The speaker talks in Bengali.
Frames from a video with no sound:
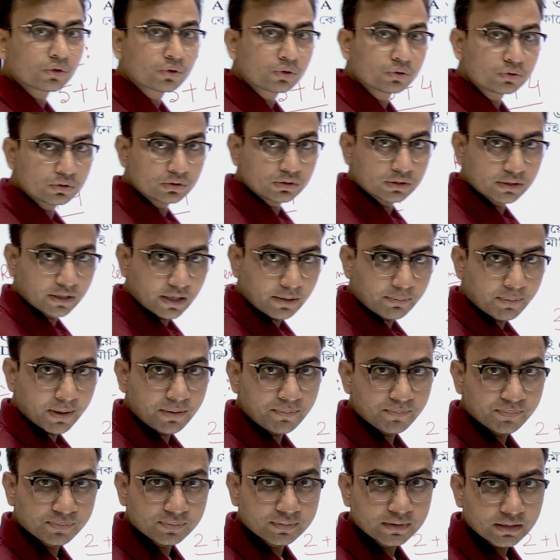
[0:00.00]
যখন দেবে
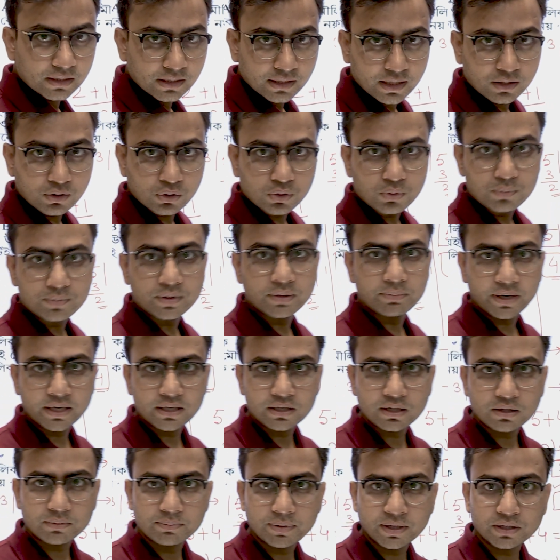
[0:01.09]
এরকম
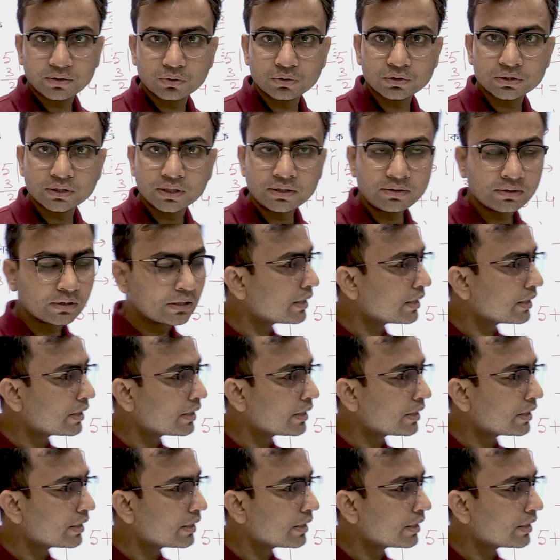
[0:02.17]
রিমাইন্ডার বের করতে